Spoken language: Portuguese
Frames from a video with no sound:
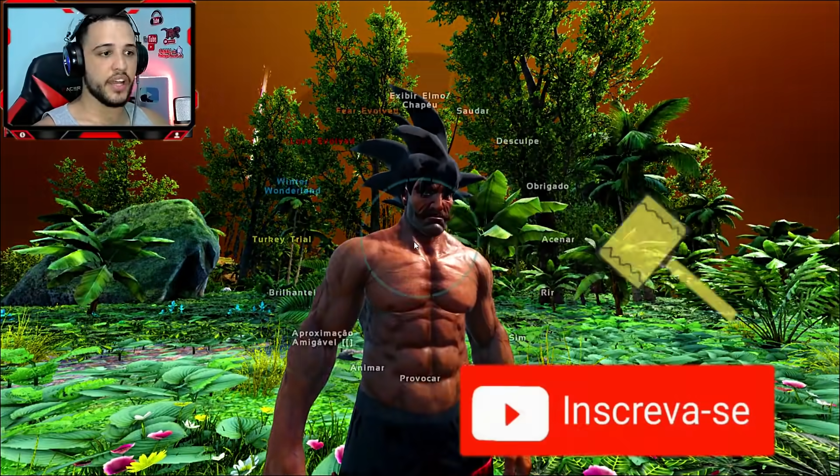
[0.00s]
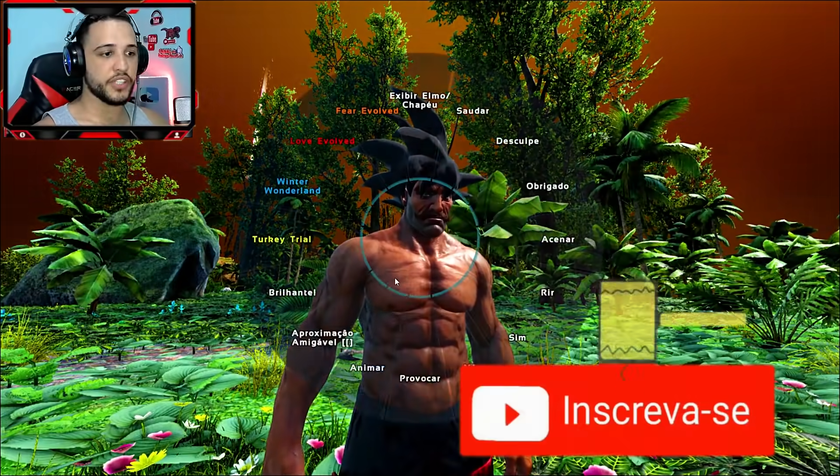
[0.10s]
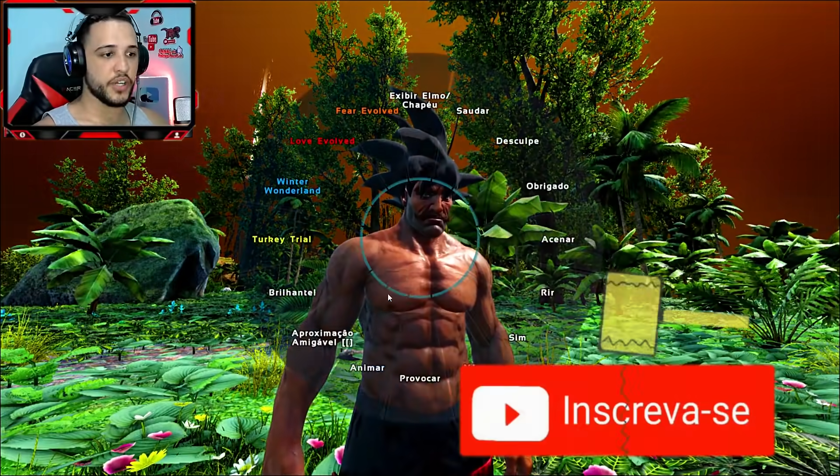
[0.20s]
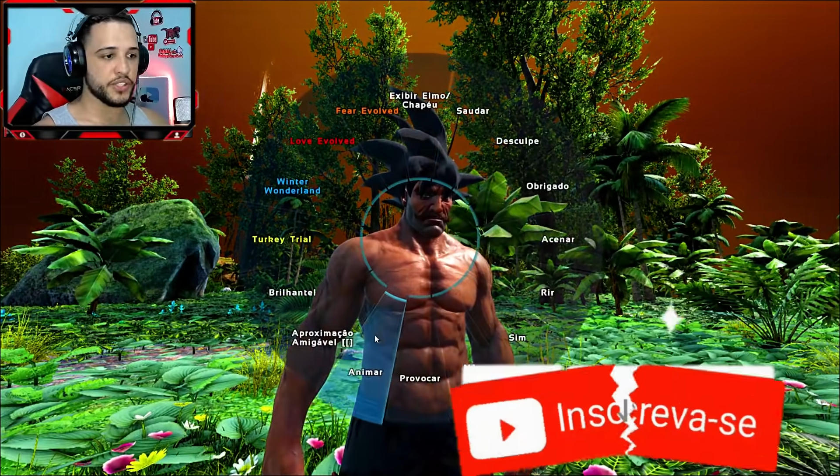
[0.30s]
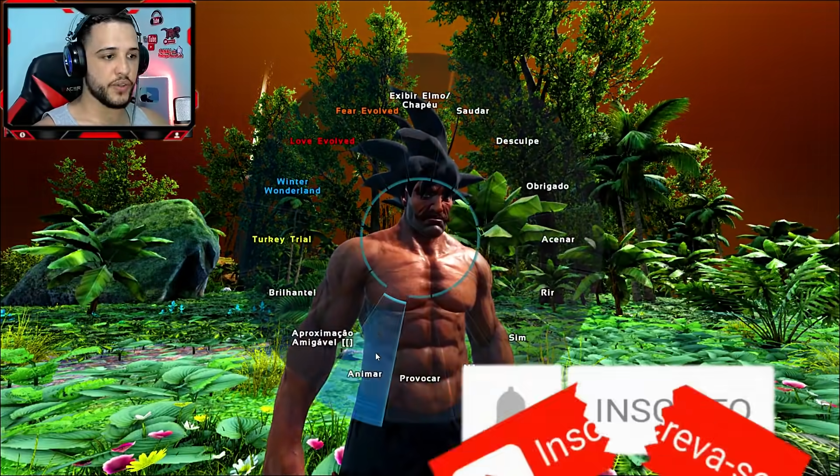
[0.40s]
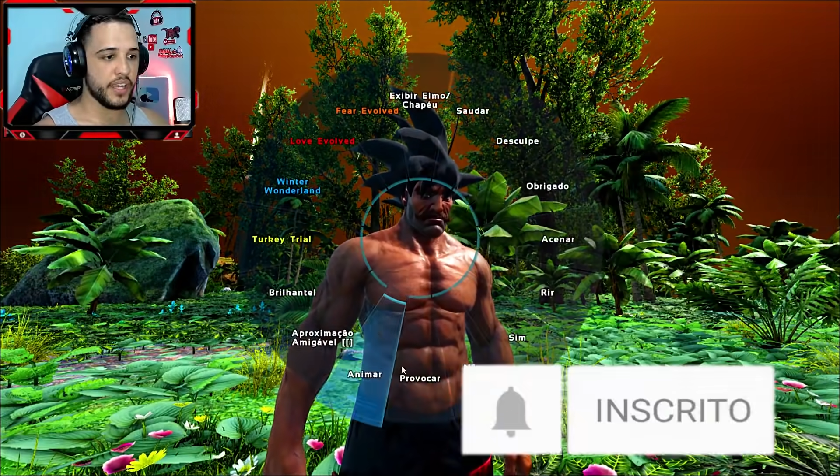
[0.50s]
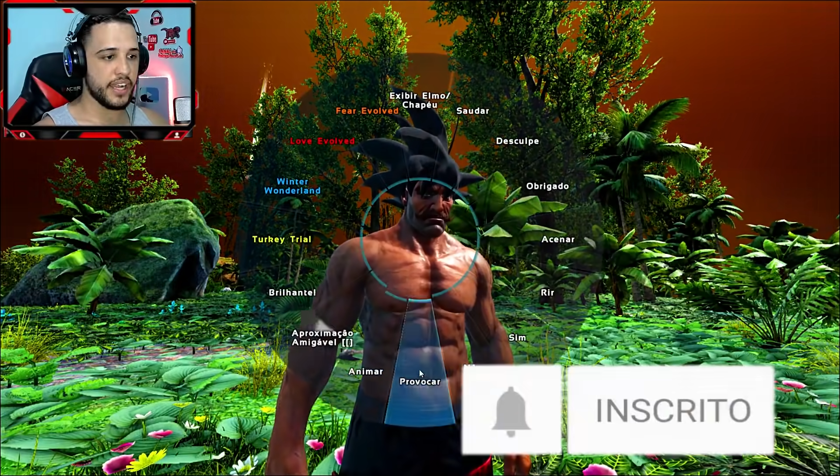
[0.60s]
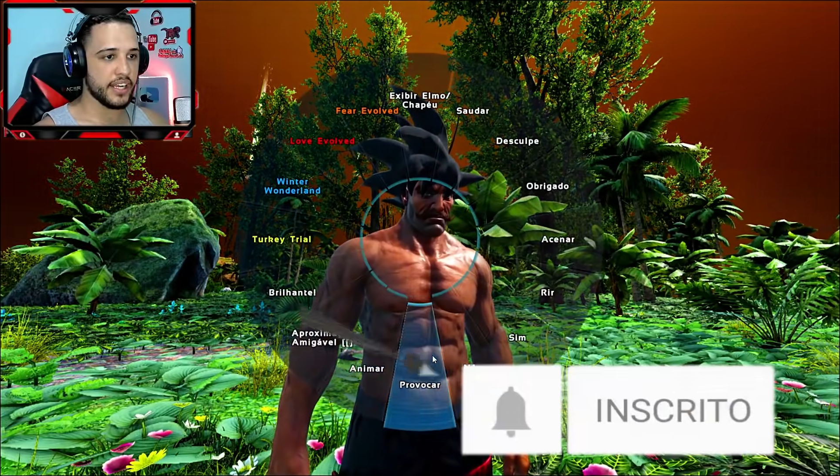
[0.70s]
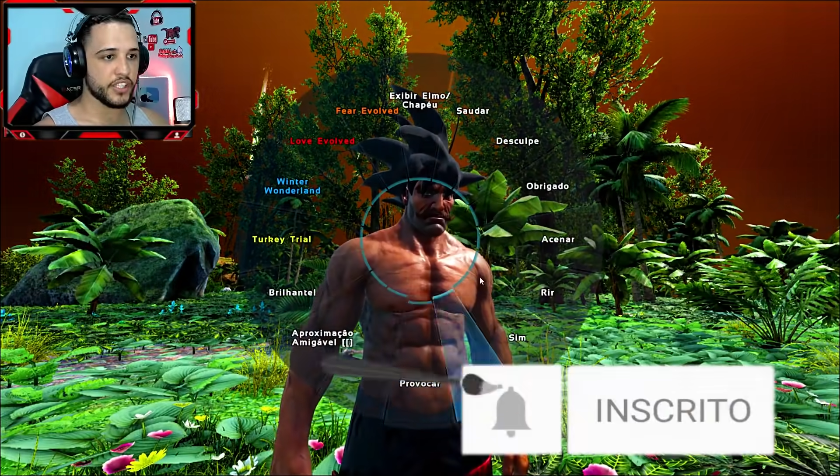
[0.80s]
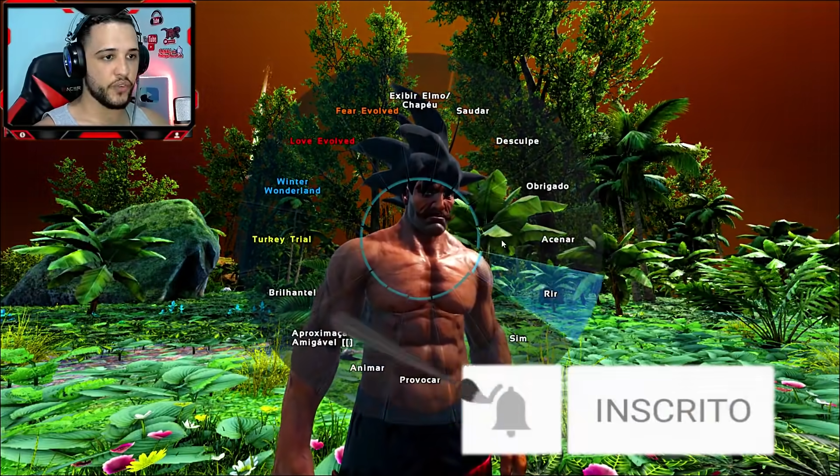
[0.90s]
Dá o um tchauzinho aí,
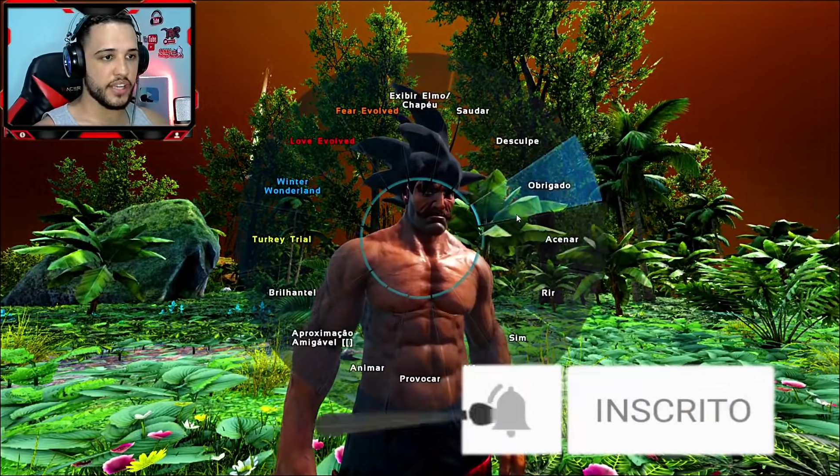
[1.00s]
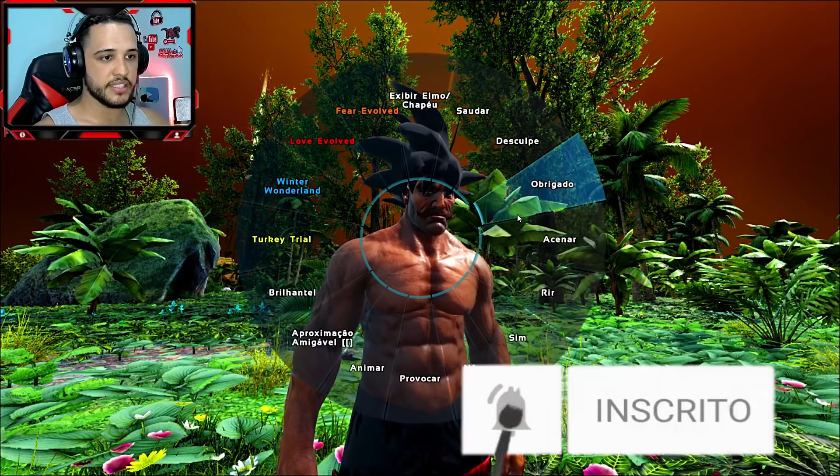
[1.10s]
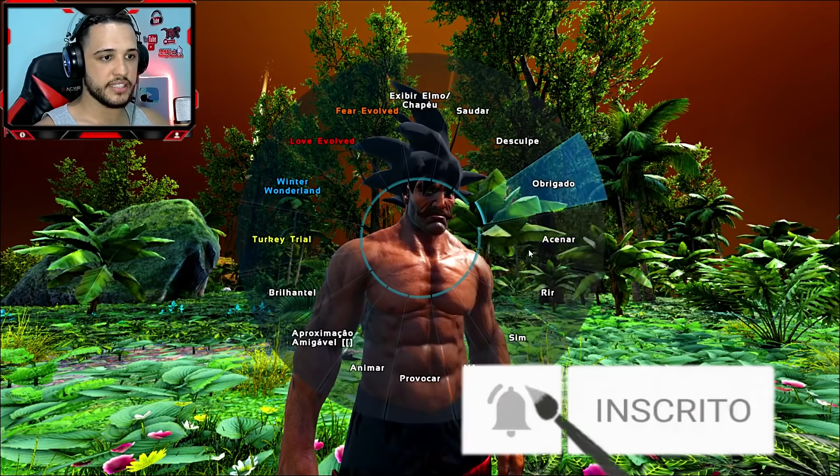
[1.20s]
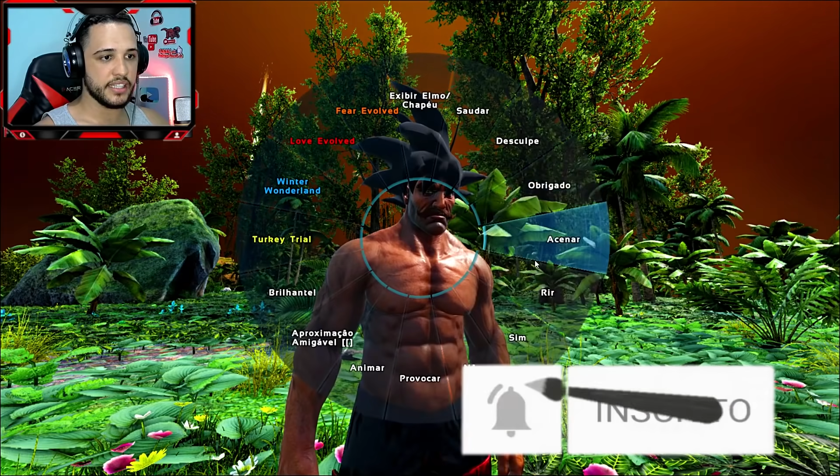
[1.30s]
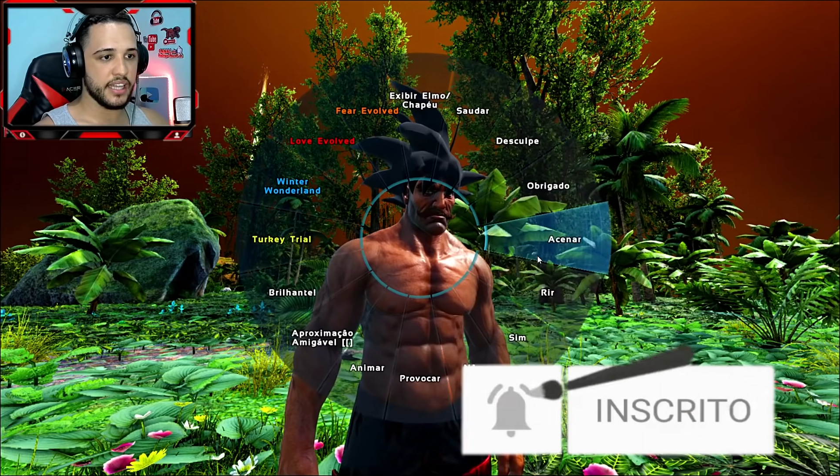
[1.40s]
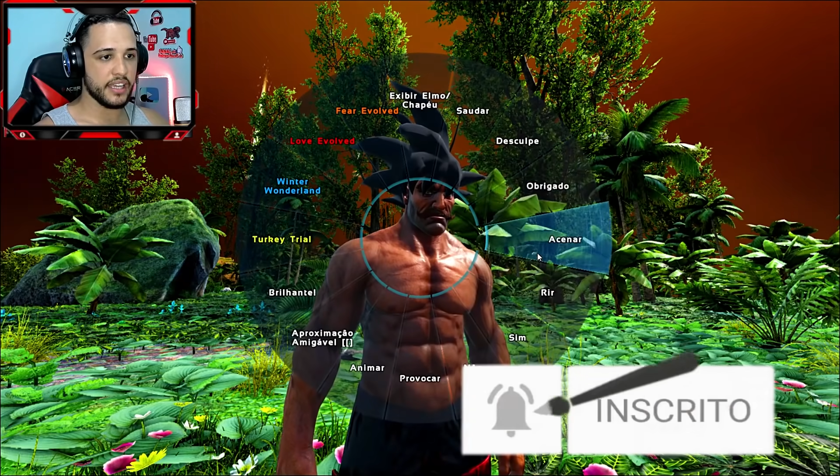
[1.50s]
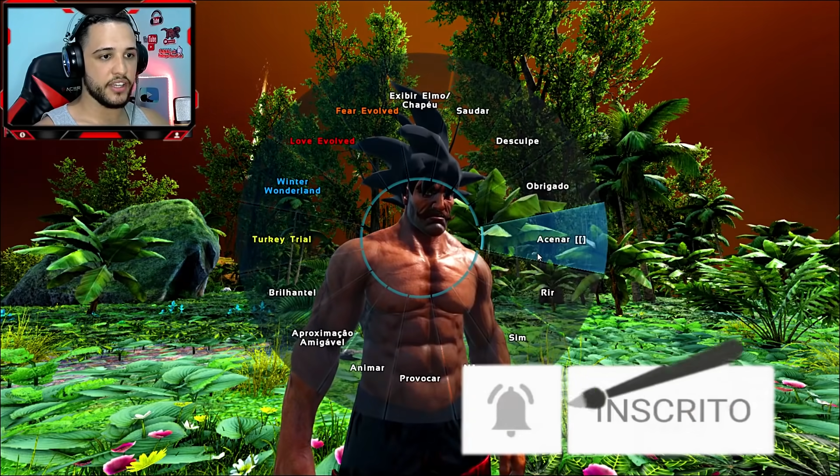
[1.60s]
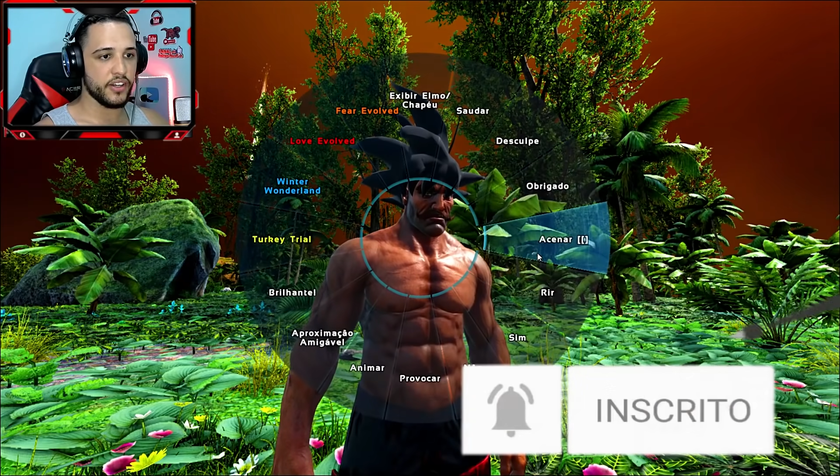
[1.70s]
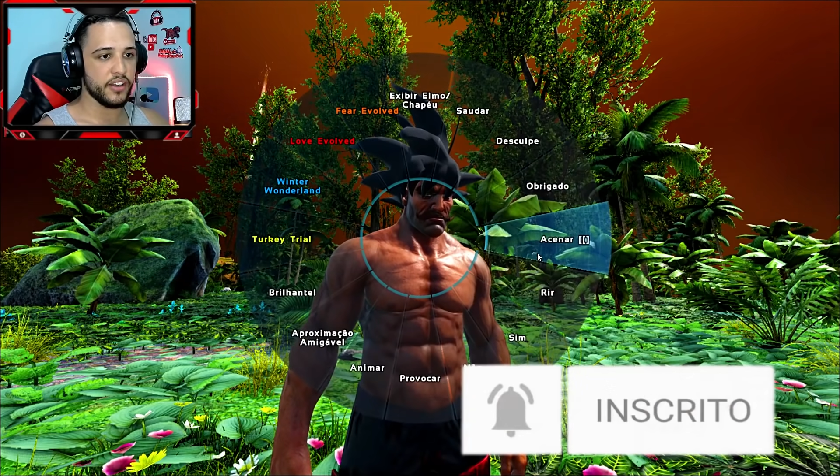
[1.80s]
cara. Deixa eu ver acenar aqui,